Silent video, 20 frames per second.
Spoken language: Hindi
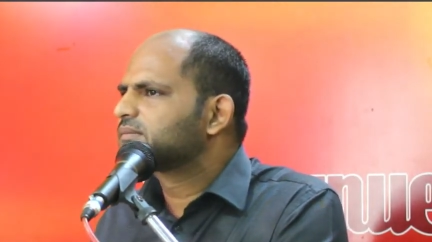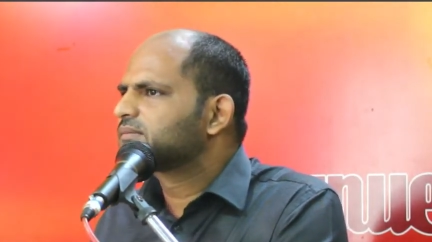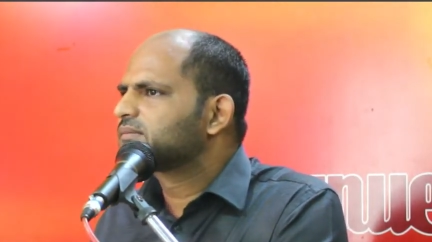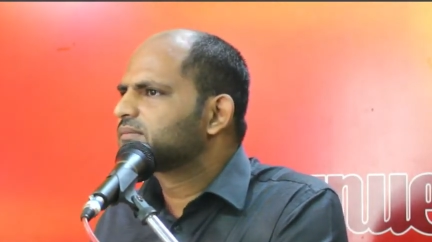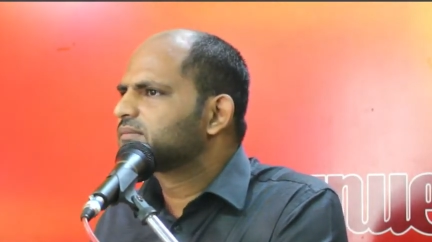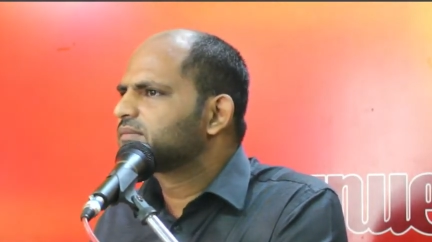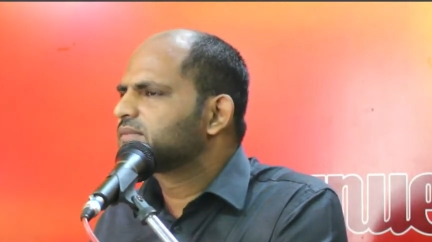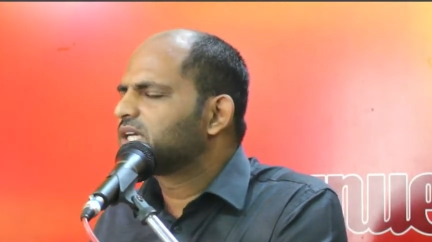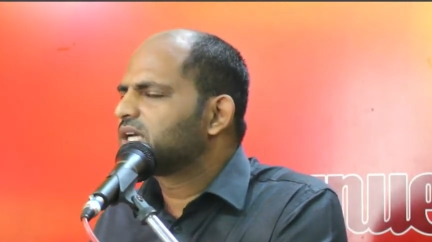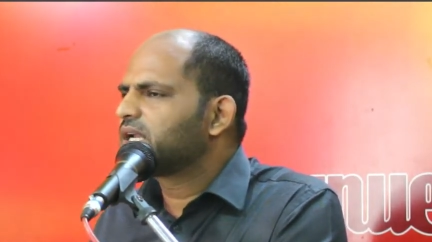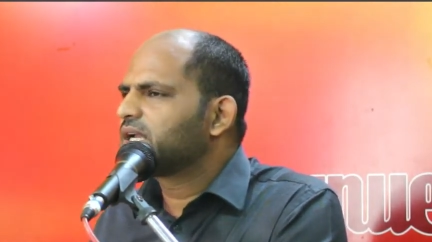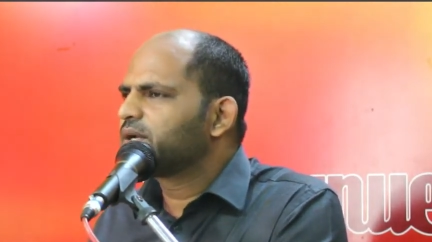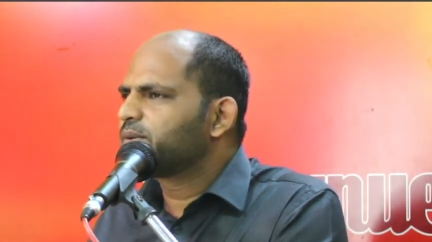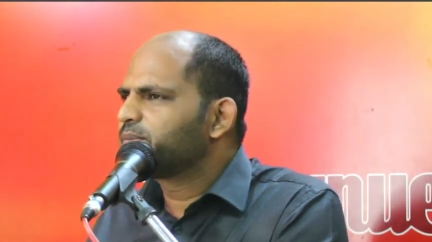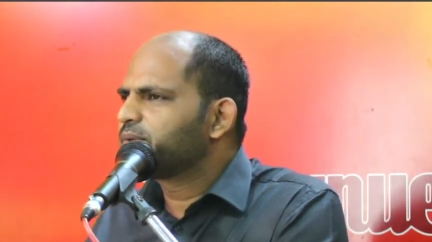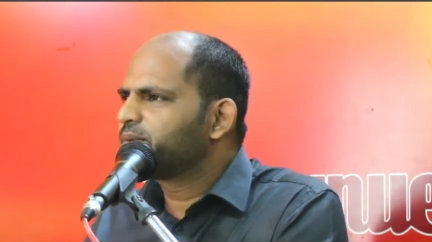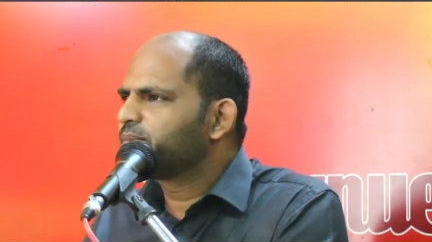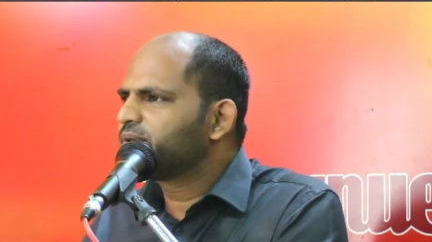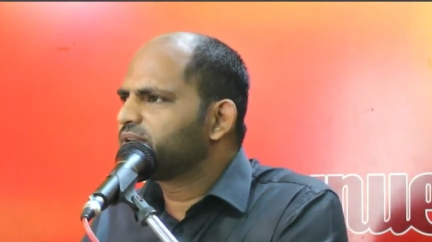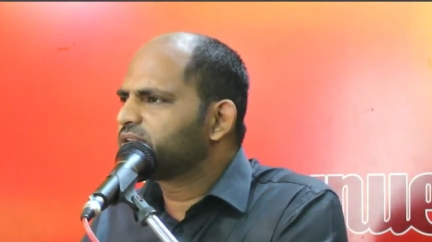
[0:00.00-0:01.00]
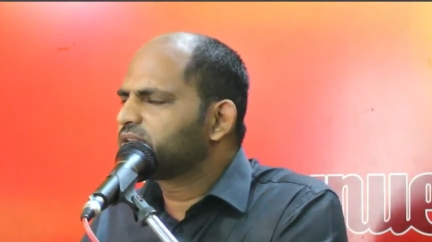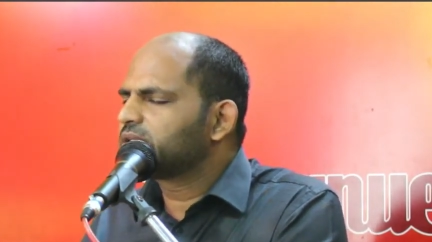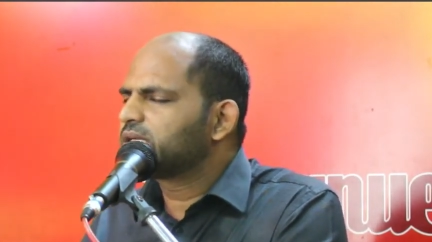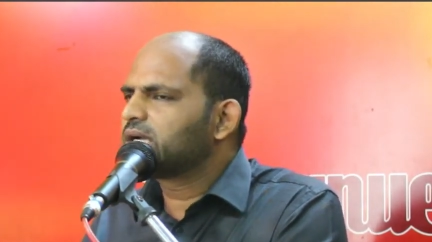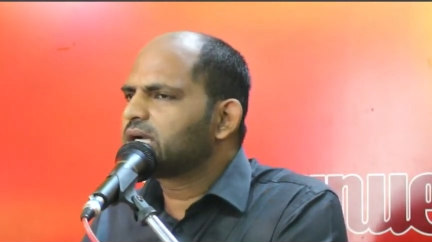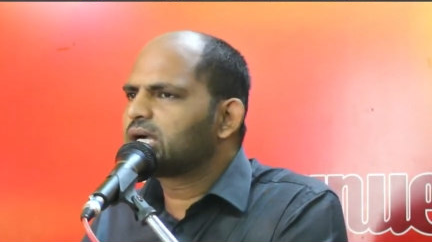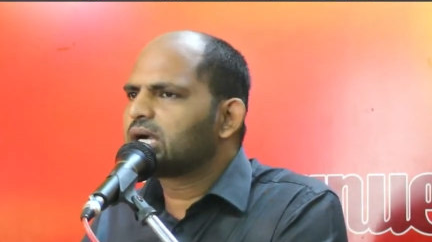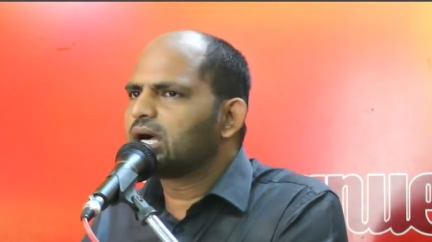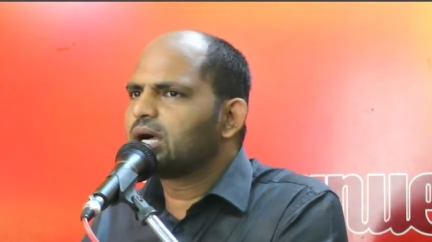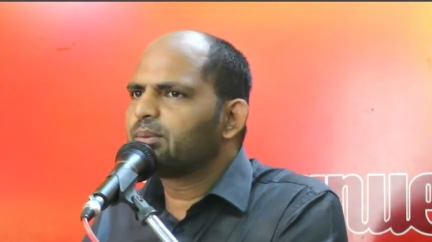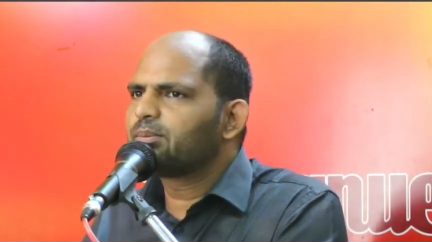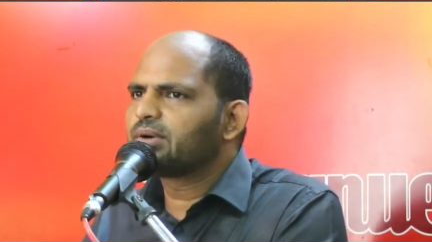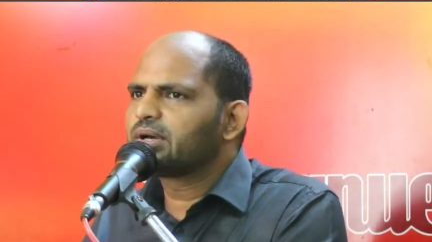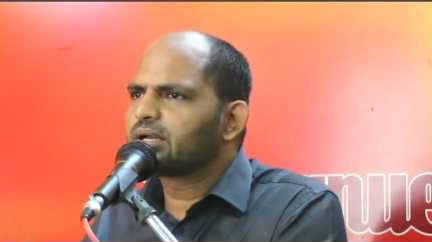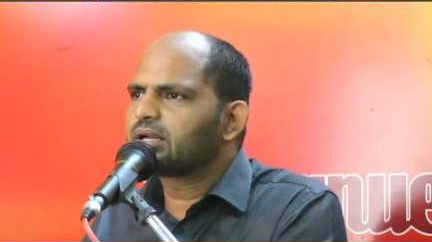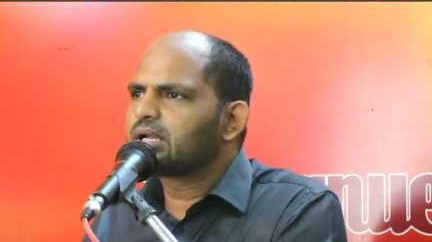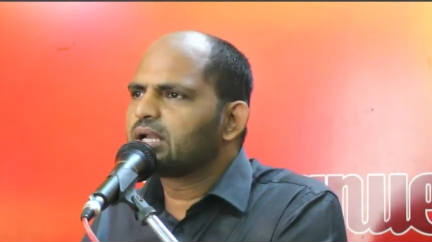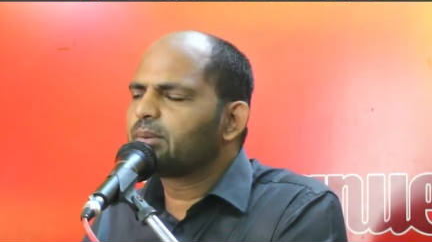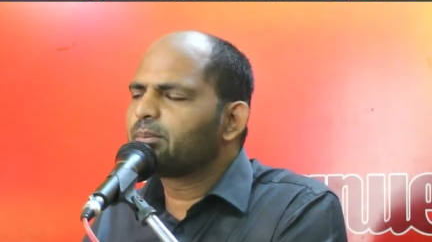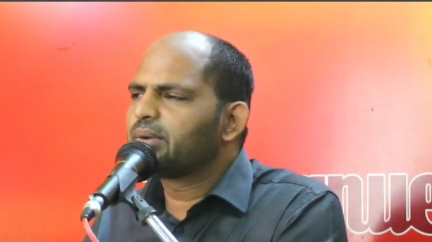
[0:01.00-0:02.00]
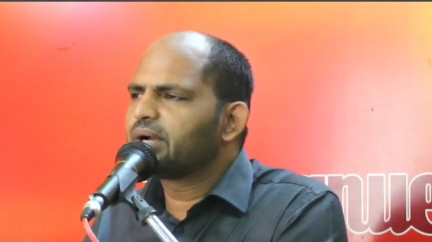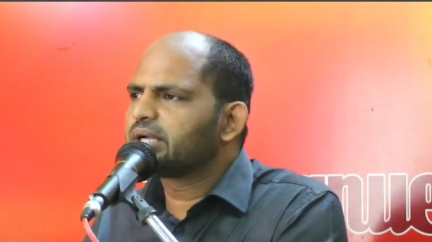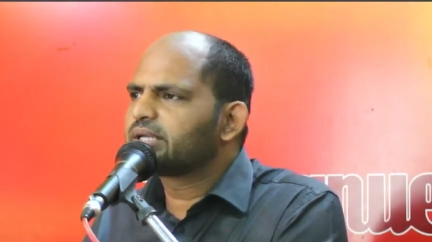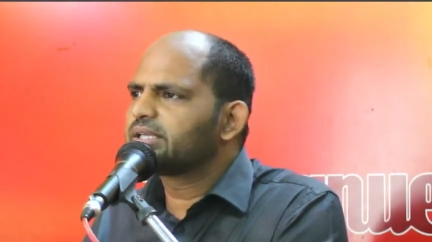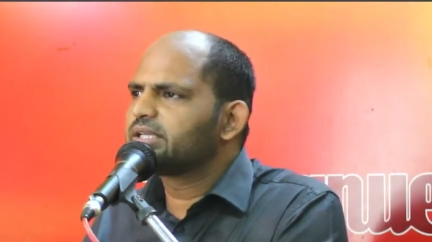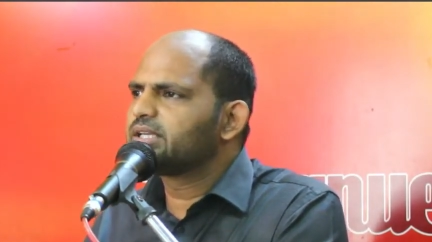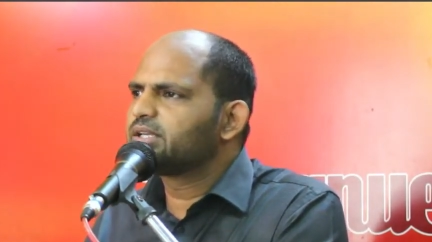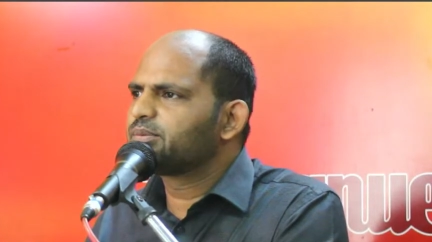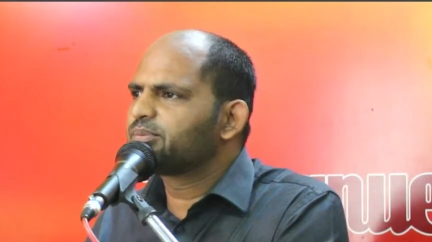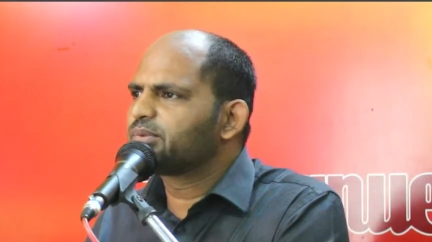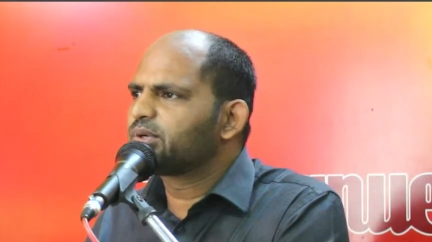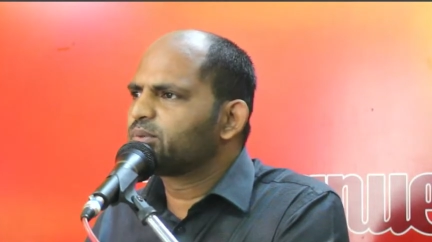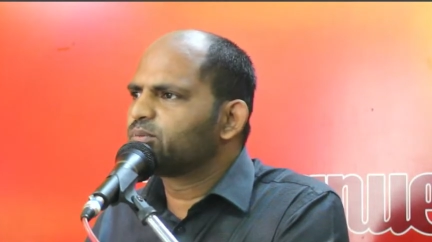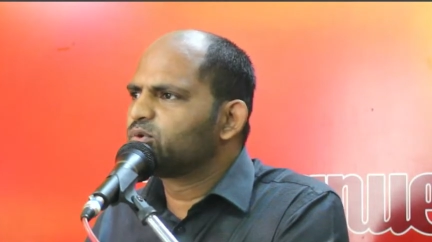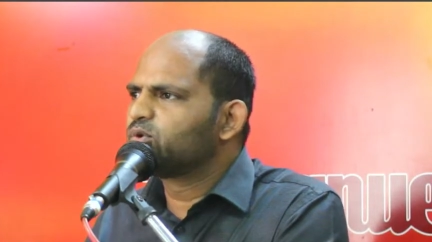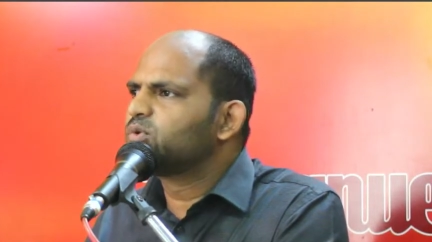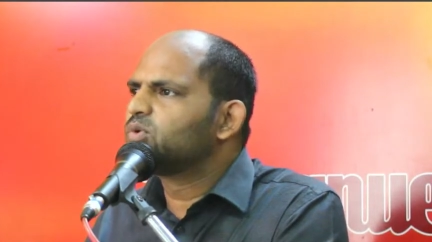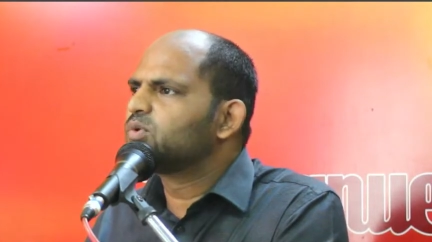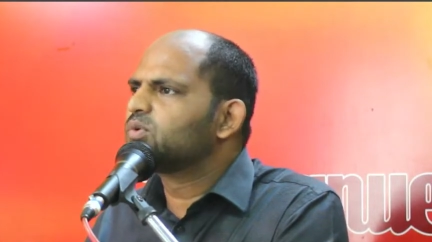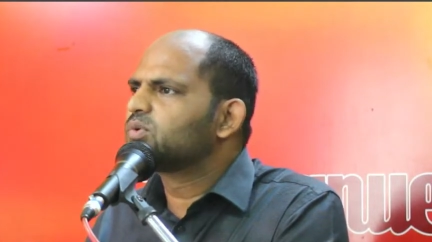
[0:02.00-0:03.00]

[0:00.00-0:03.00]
अरे अभी भी इतना काम करना बाकी है प्रभु